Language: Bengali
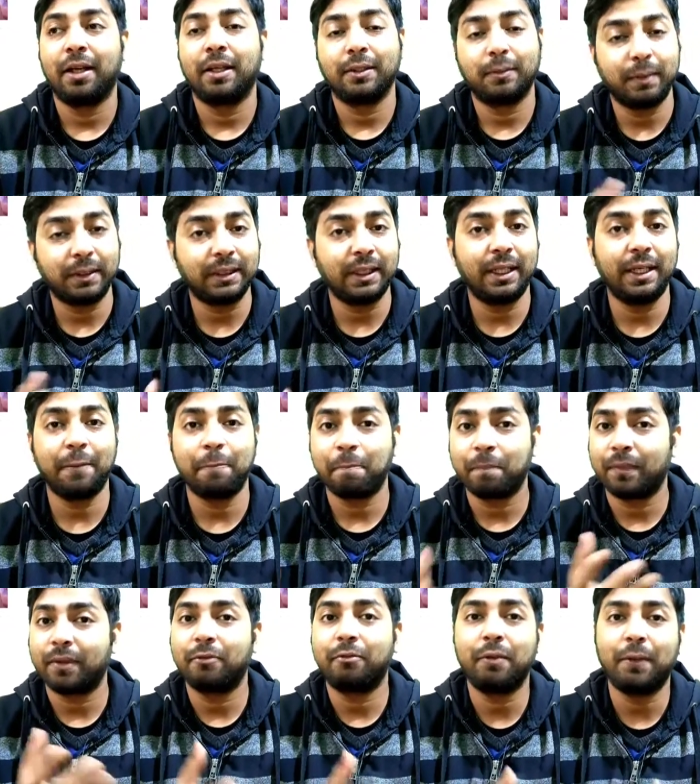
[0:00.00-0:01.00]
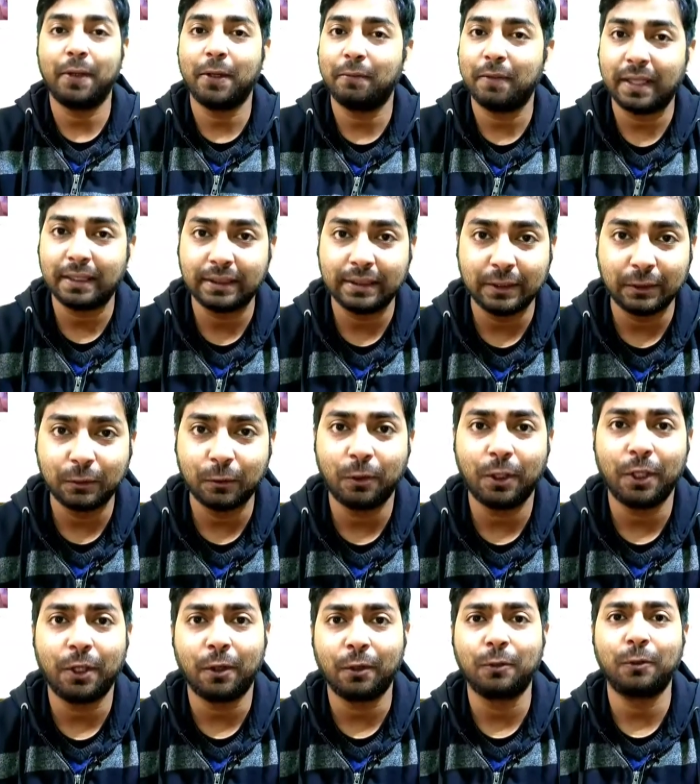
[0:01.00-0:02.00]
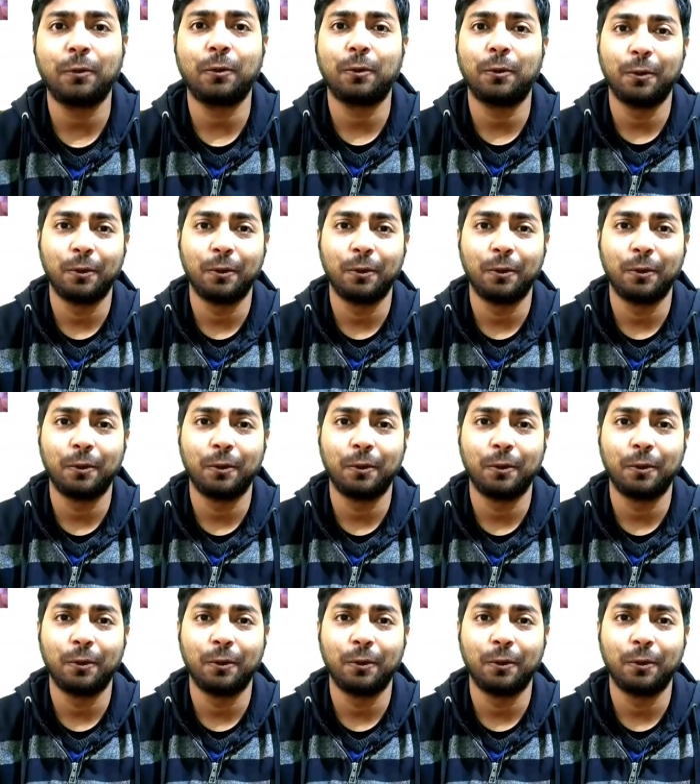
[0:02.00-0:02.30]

স্পেশালি ফিমেল ফ্যান্সদের জন্যই হয়তো